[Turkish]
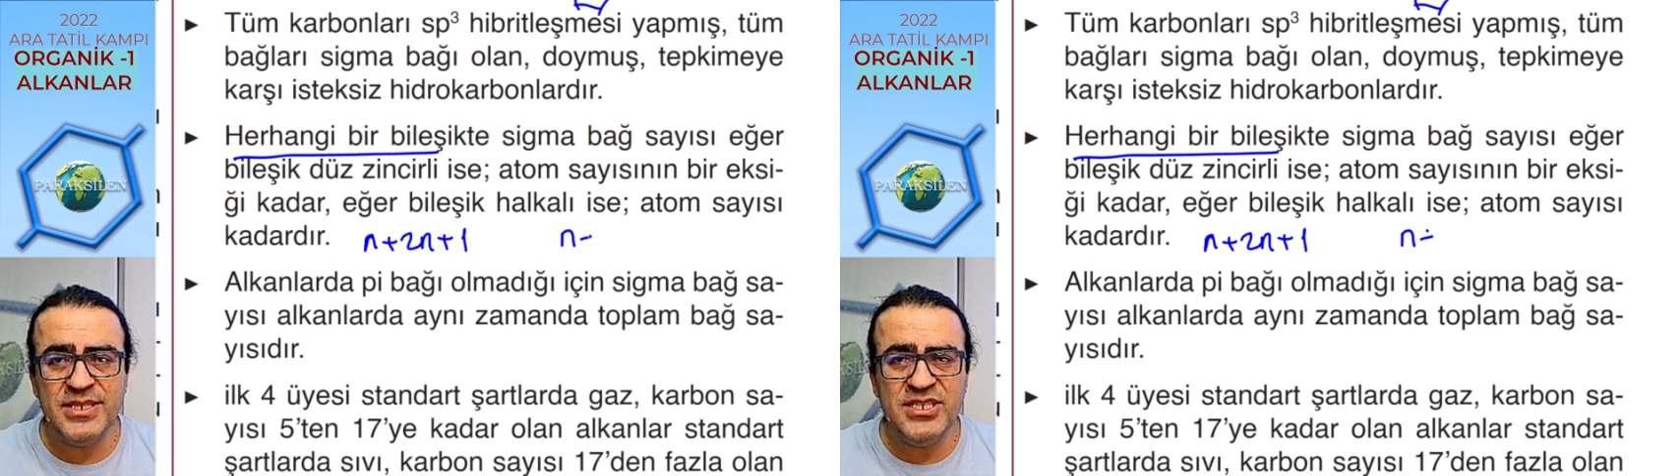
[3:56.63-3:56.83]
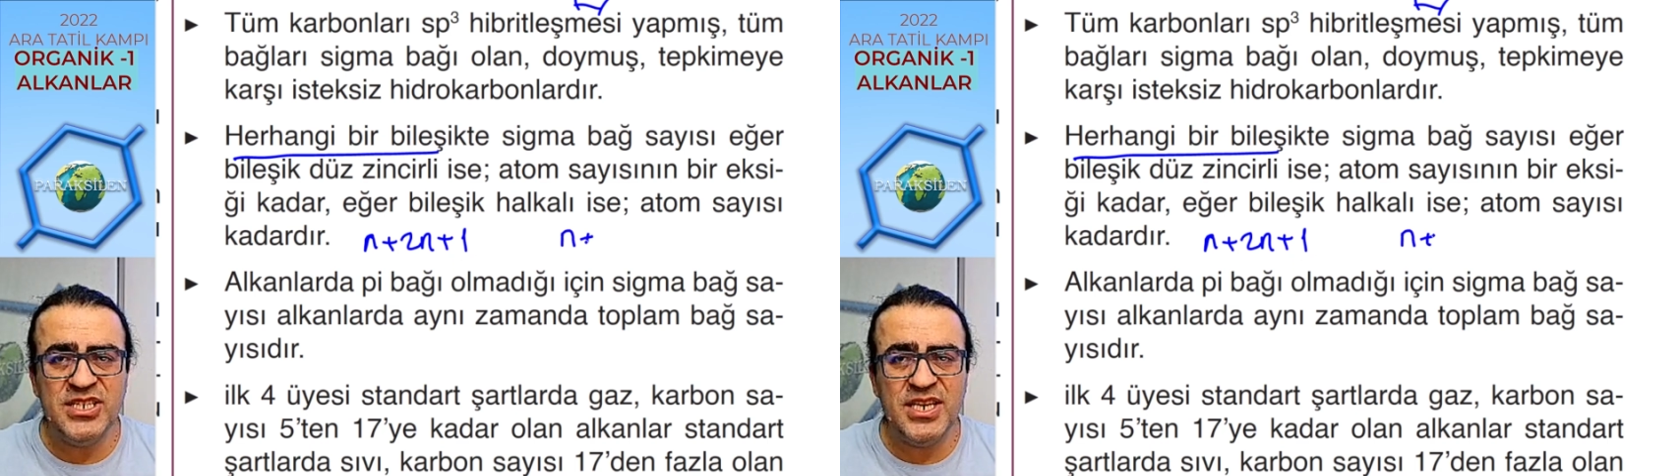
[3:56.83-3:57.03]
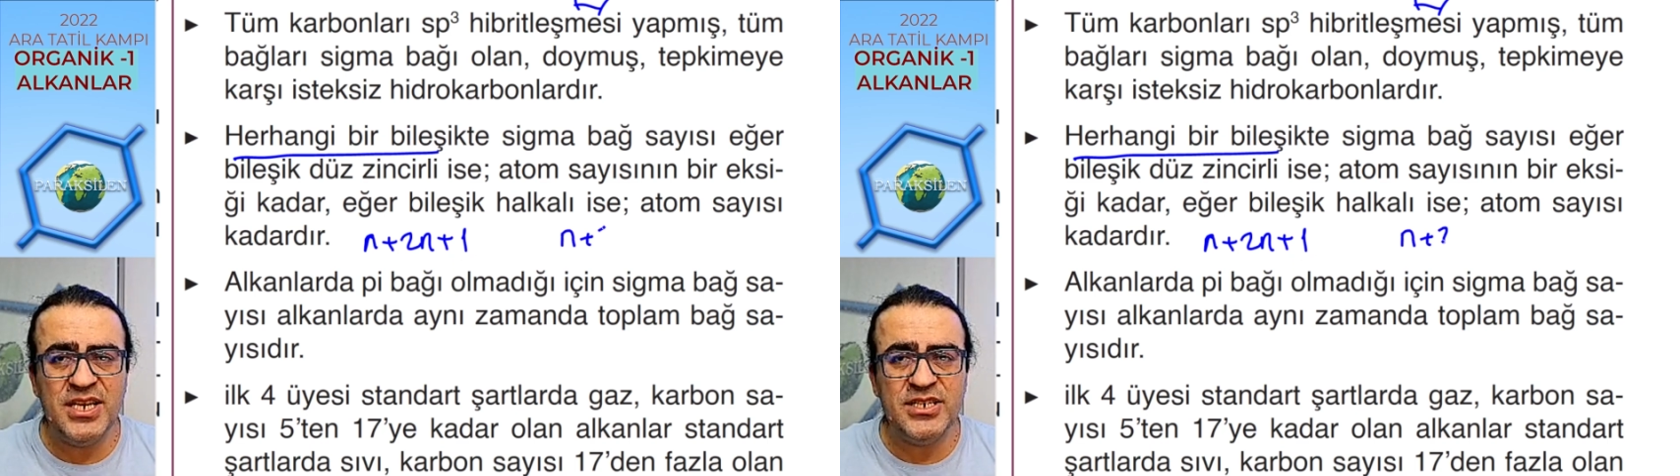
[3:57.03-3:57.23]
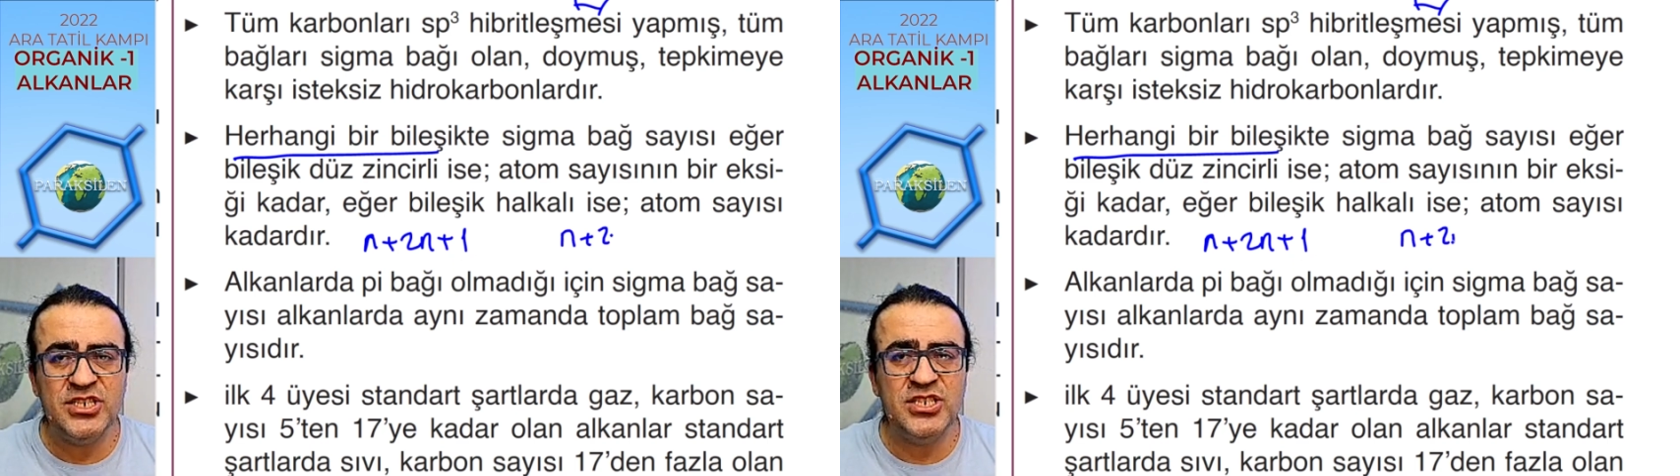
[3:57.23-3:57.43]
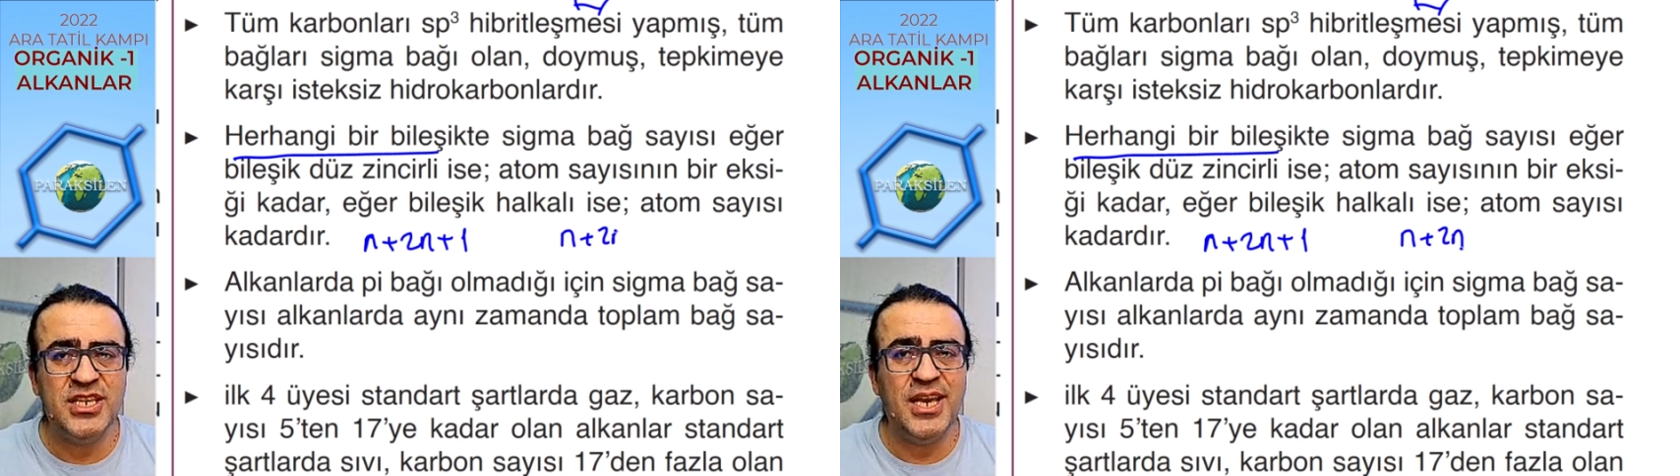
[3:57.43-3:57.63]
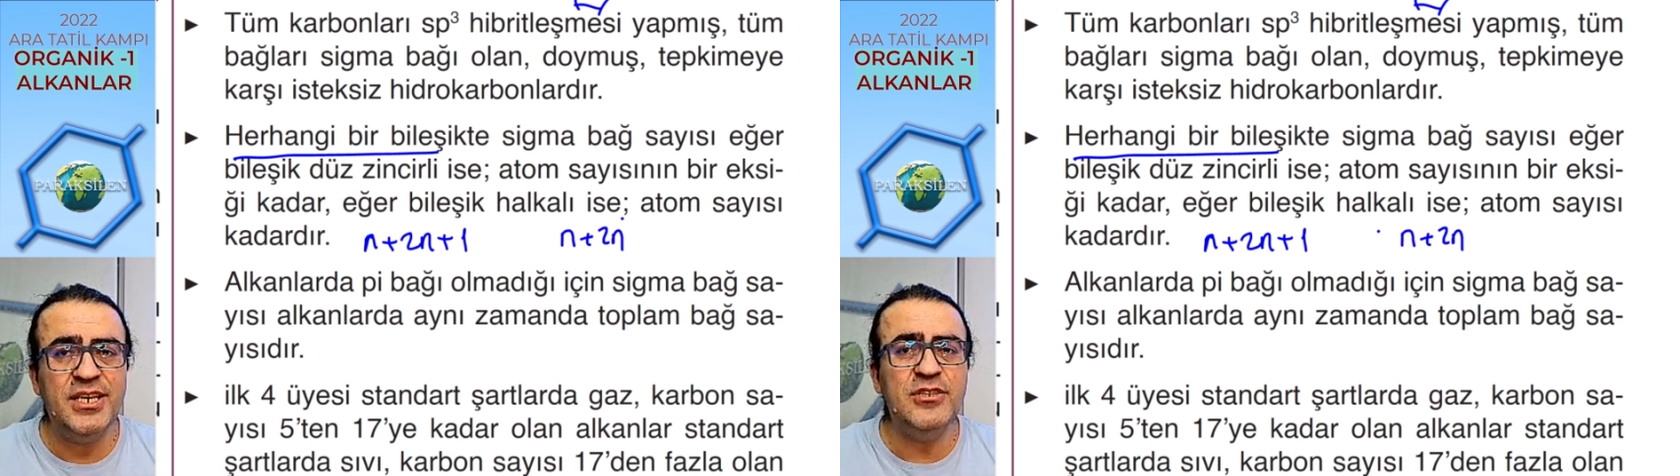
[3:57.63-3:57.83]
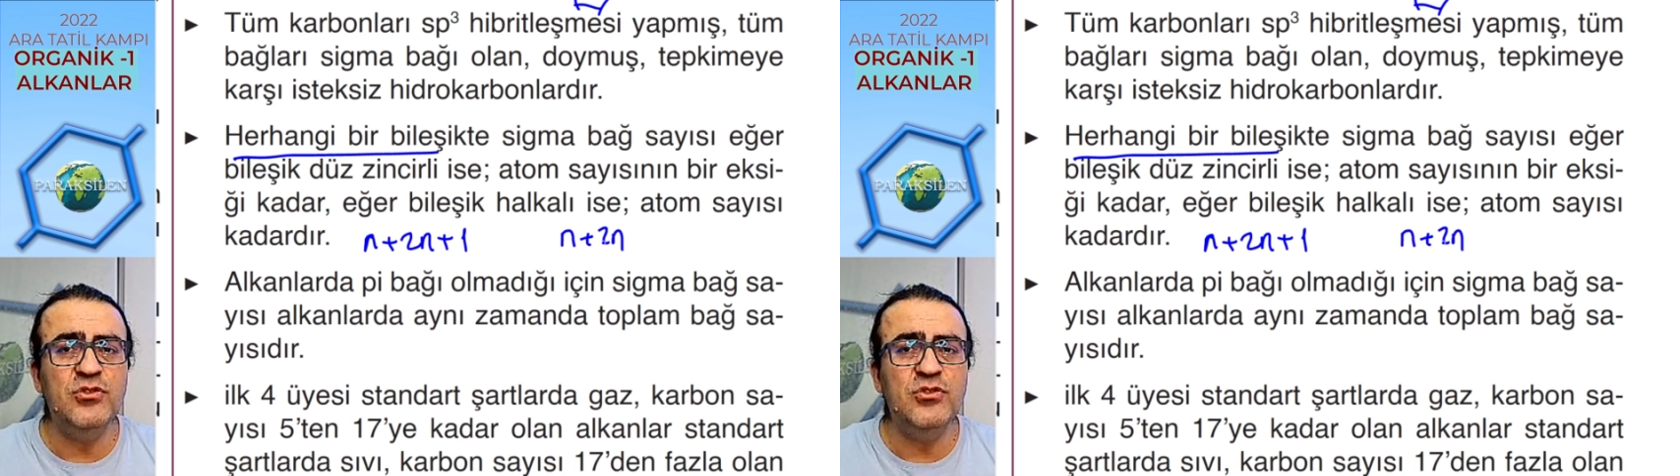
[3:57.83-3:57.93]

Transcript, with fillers: CnH2n